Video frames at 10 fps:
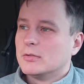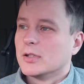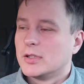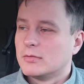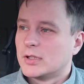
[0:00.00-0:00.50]
он
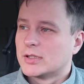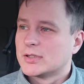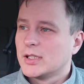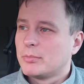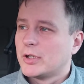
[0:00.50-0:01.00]
одевает
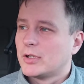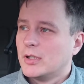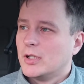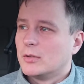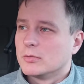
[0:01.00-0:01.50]
цепи,
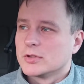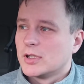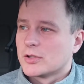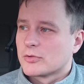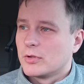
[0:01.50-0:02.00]
он
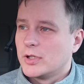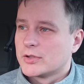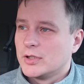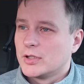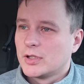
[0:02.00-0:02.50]
знает, что
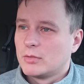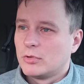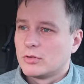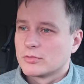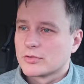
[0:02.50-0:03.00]
если, не дай
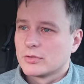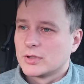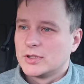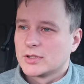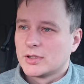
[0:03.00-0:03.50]
бог, он
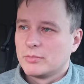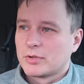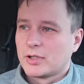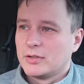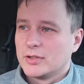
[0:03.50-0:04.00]
что-то где-то
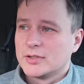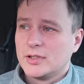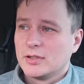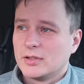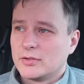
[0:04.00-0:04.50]
неправильно
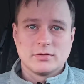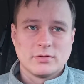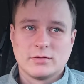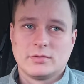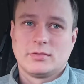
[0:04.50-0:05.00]
сделает,
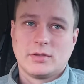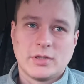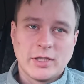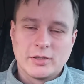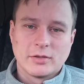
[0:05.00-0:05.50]

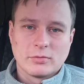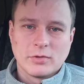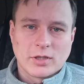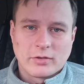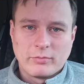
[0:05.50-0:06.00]
30
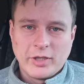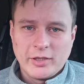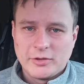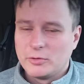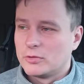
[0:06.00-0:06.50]
ударов
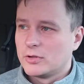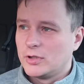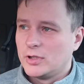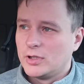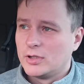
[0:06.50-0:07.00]
плетью,
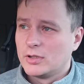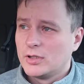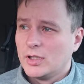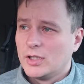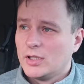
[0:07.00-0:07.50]
и
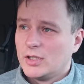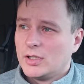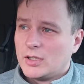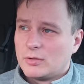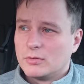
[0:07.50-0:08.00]

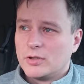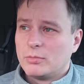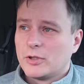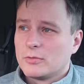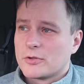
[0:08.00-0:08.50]
он не
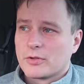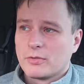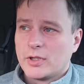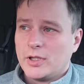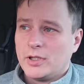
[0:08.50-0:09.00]
получит
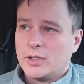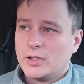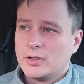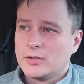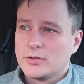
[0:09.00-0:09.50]
своей
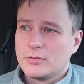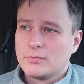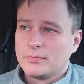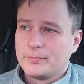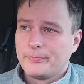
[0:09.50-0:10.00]

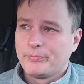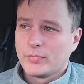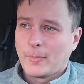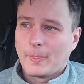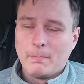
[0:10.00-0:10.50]

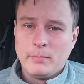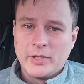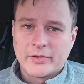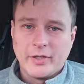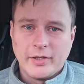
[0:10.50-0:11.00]

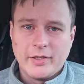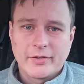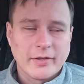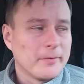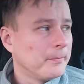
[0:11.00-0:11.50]
миски
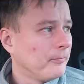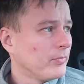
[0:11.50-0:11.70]
риса.